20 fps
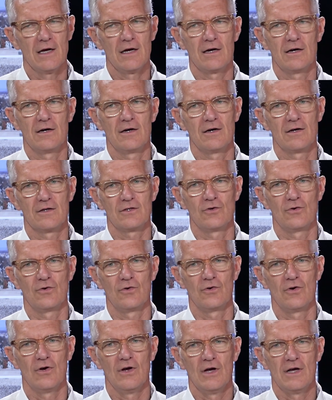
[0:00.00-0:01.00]

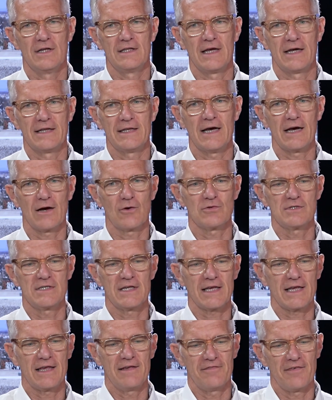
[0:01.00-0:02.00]
euh, d'un art
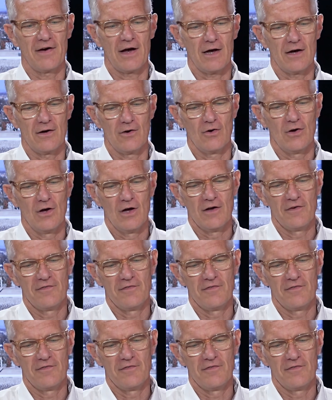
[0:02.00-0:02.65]
aussi qui va euh,